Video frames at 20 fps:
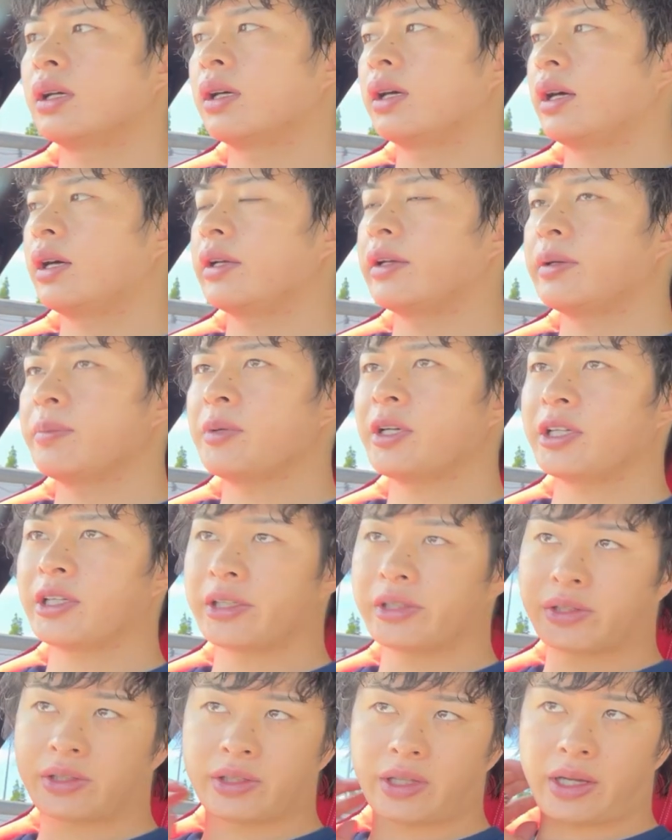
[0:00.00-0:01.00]
はい、今
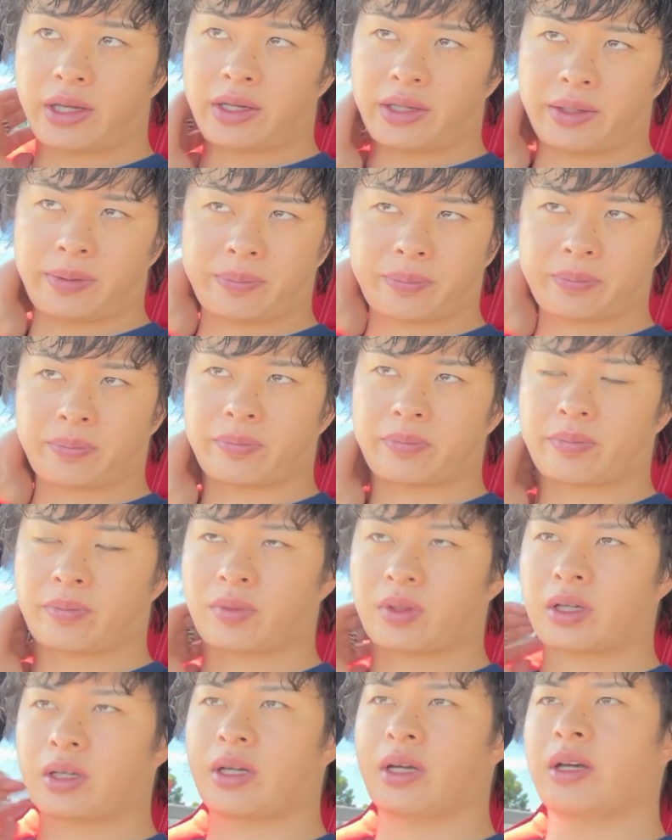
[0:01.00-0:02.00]
ですね、
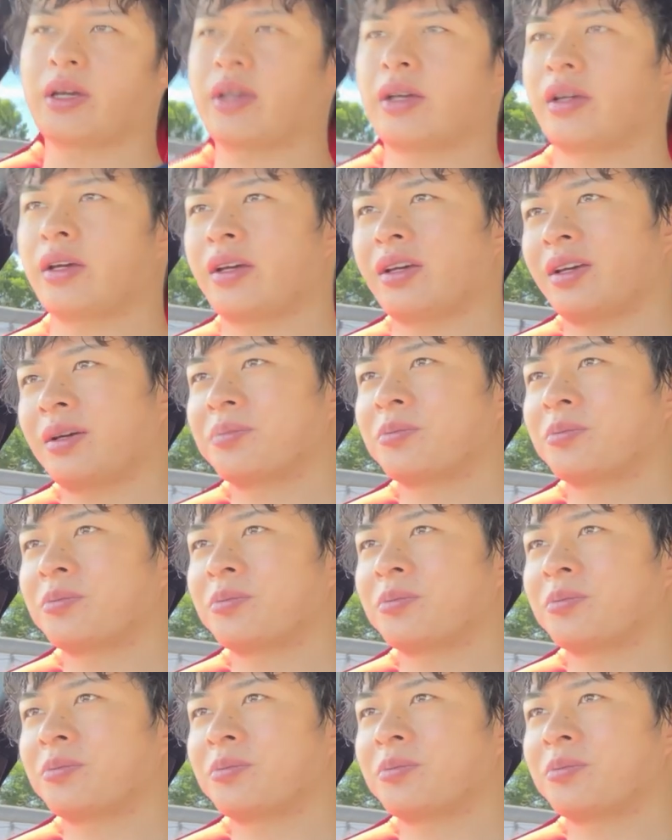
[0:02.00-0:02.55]
えー